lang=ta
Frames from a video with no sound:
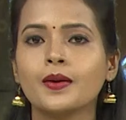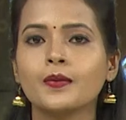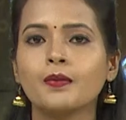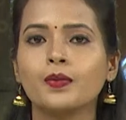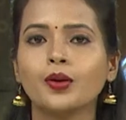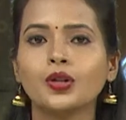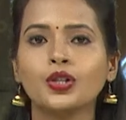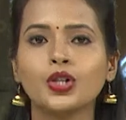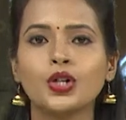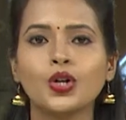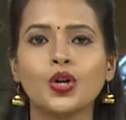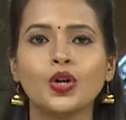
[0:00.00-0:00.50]

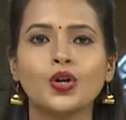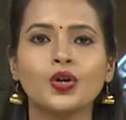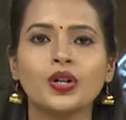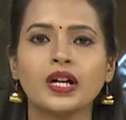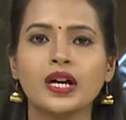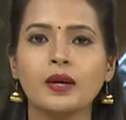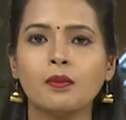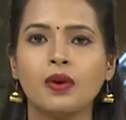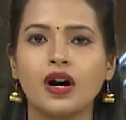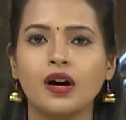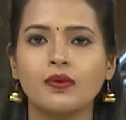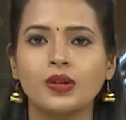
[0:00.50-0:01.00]
புதுக்கோட்டை
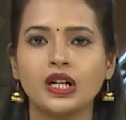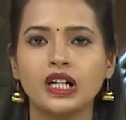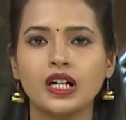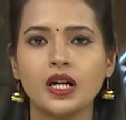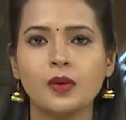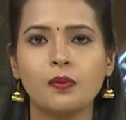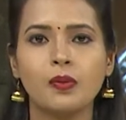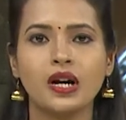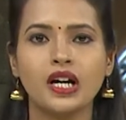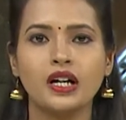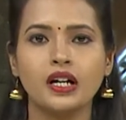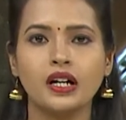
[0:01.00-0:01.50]
மாவட்டம்
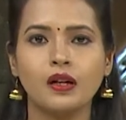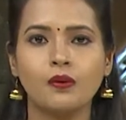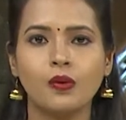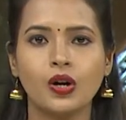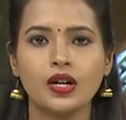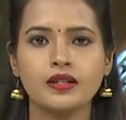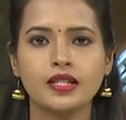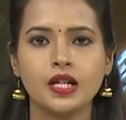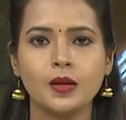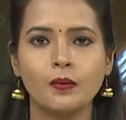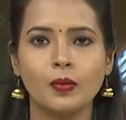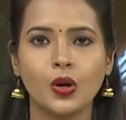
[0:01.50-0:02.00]

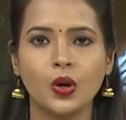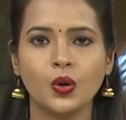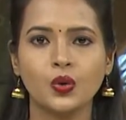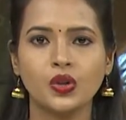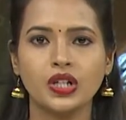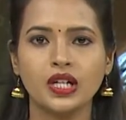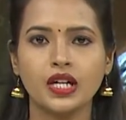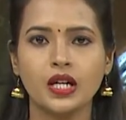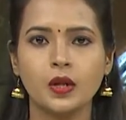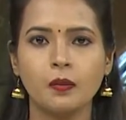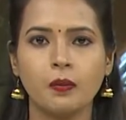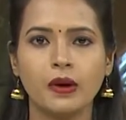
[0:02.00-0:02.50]
அன்னவாசல்
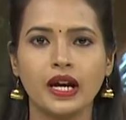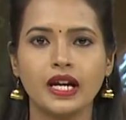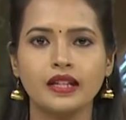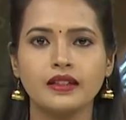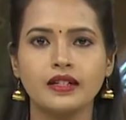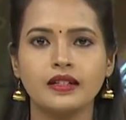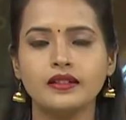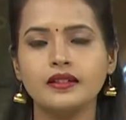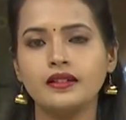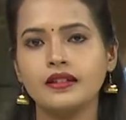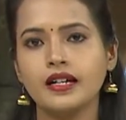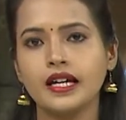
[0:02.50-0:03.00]
பகுதியில் பெய்த
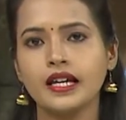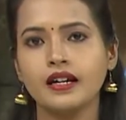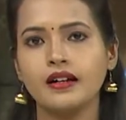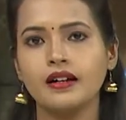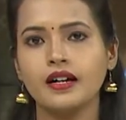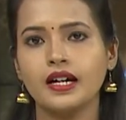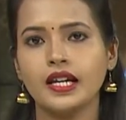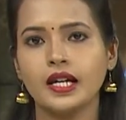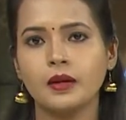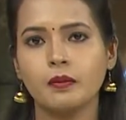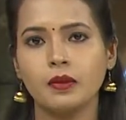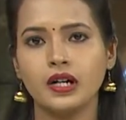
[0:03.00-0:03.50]
திடீர்
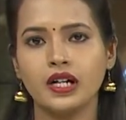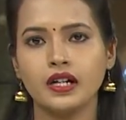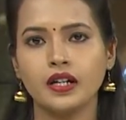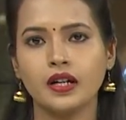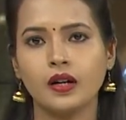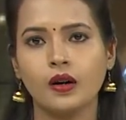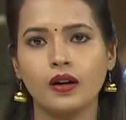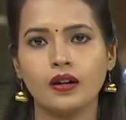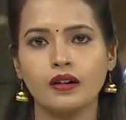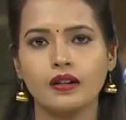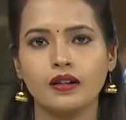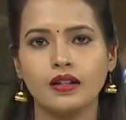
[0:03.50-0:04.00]

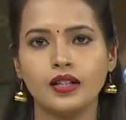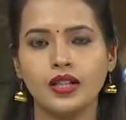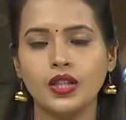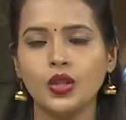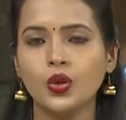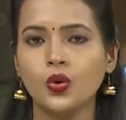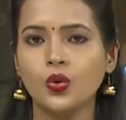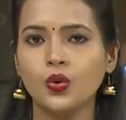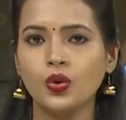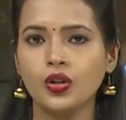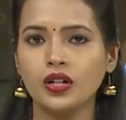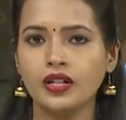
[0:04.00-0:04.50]
கனமழையால்
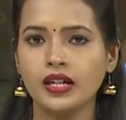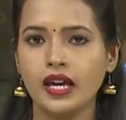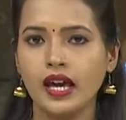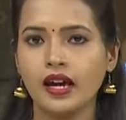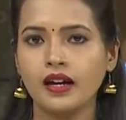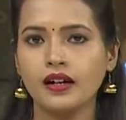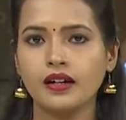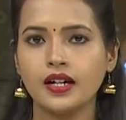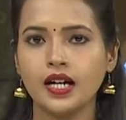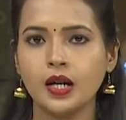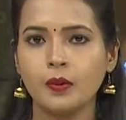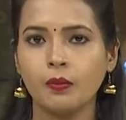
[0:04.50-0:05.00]
நூறு
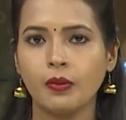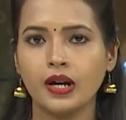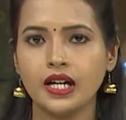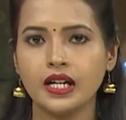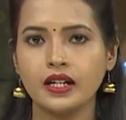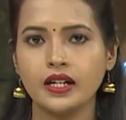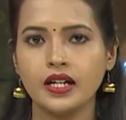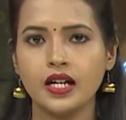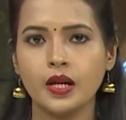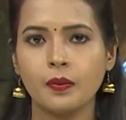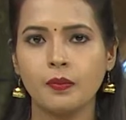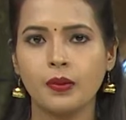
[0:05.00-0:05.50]
ஏக்கரில்
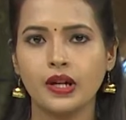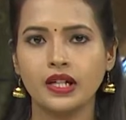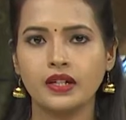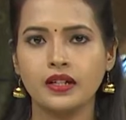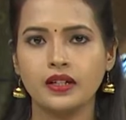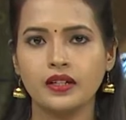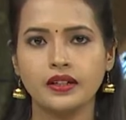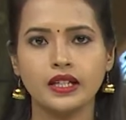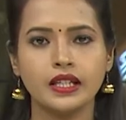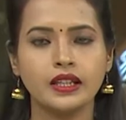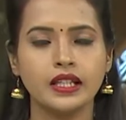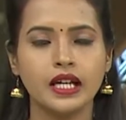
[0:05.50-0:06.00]

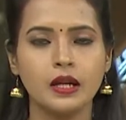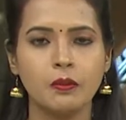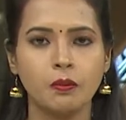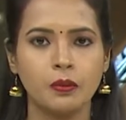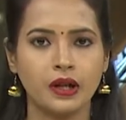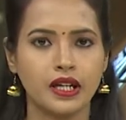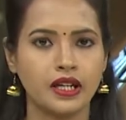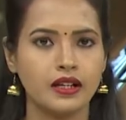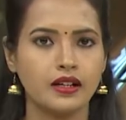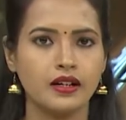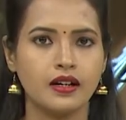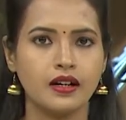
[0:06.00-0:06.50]
பயிரிடப்பட்டிருந்த
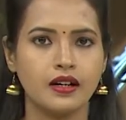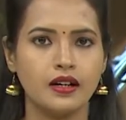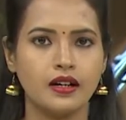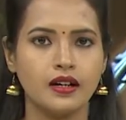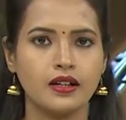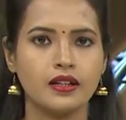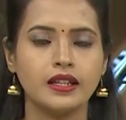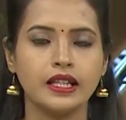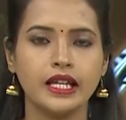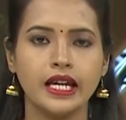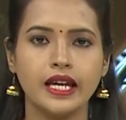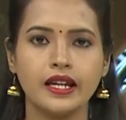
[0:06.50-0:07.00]
நெற்பயிர்கள்
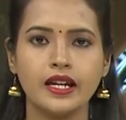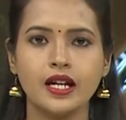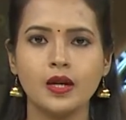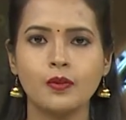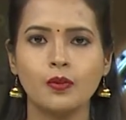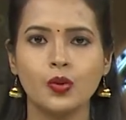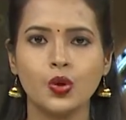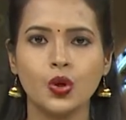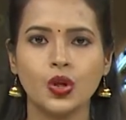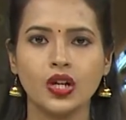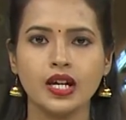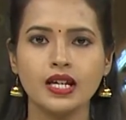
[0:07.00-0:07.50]
நீரில்
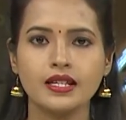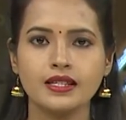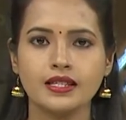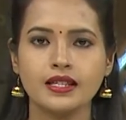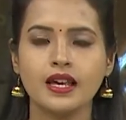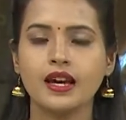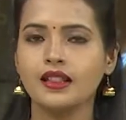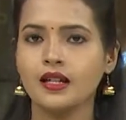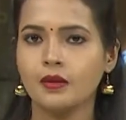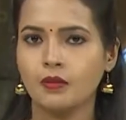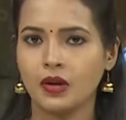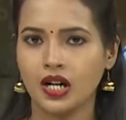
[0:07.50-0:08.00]
முழுகி
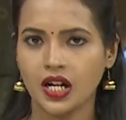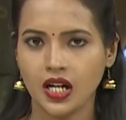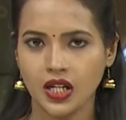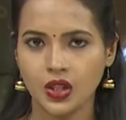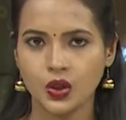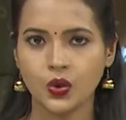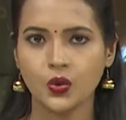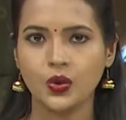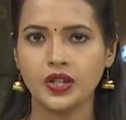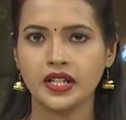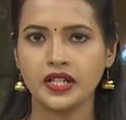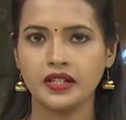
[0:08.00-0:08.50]

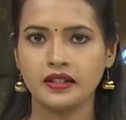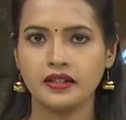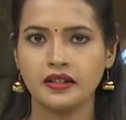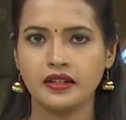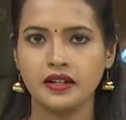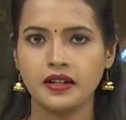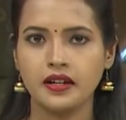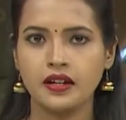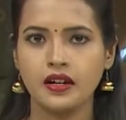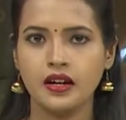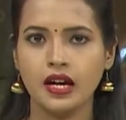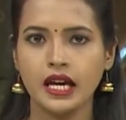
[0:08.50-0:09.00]
சேதமடைந்துள்ளன
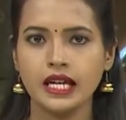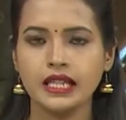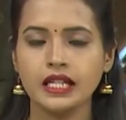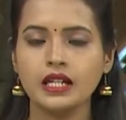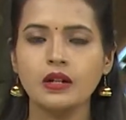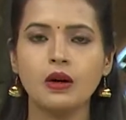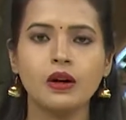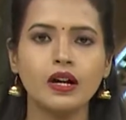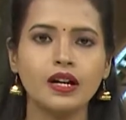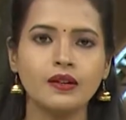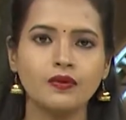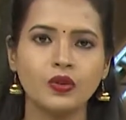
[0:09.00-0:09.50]

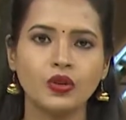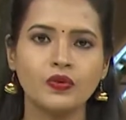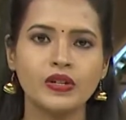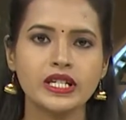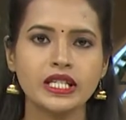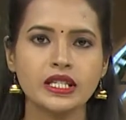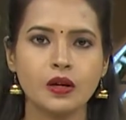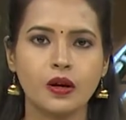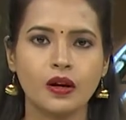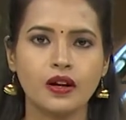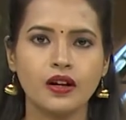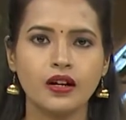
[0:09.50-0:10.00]
இதனால்
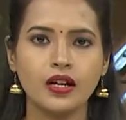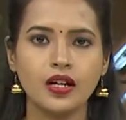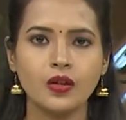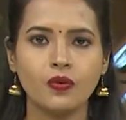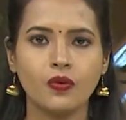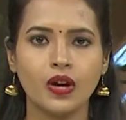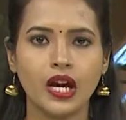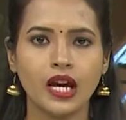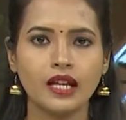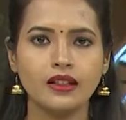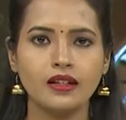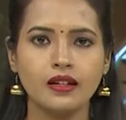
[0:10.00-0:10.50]
விவசாயிகள்
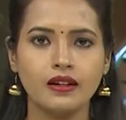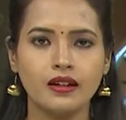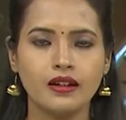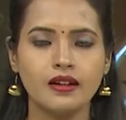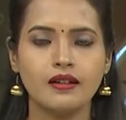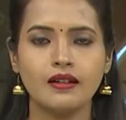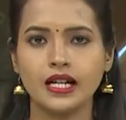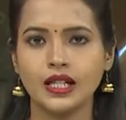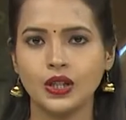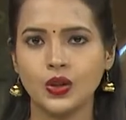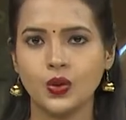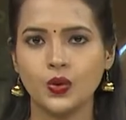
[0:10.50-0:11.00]

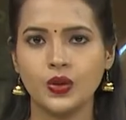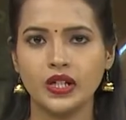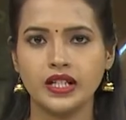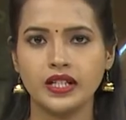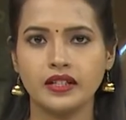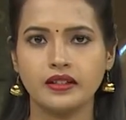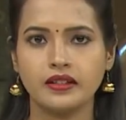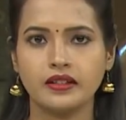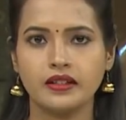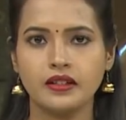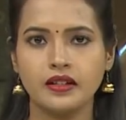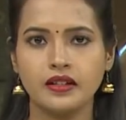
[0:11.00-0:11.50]
வேதனையடைந்துள்ளனர்